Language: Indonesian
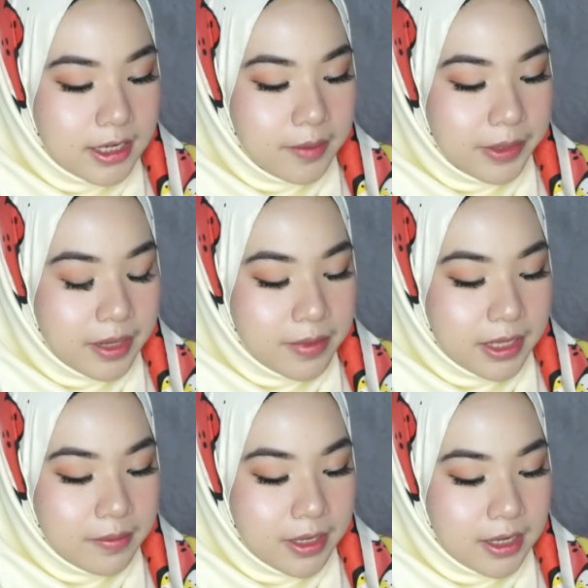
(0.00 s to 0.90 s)
jadi yang
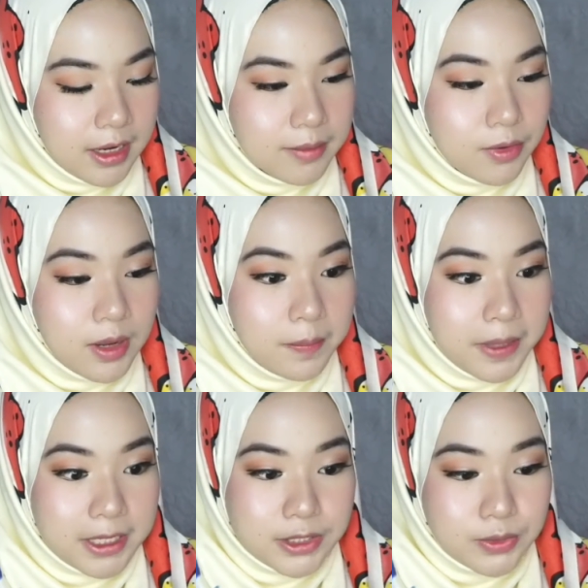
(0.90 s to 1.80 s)
pertama-tama nih kalian buka
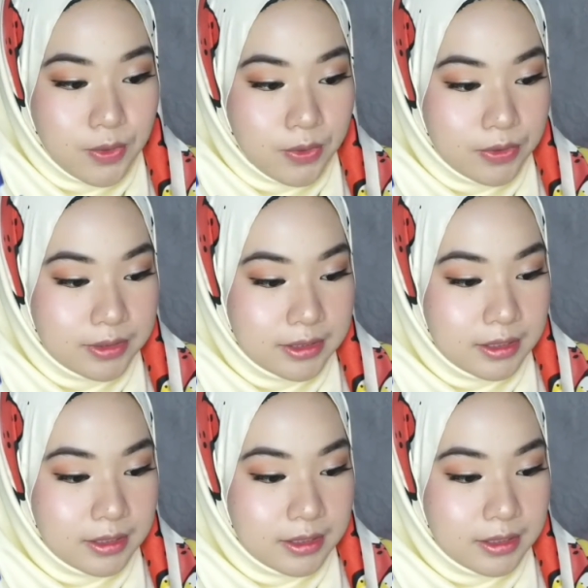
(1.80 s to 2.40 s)
Play Store.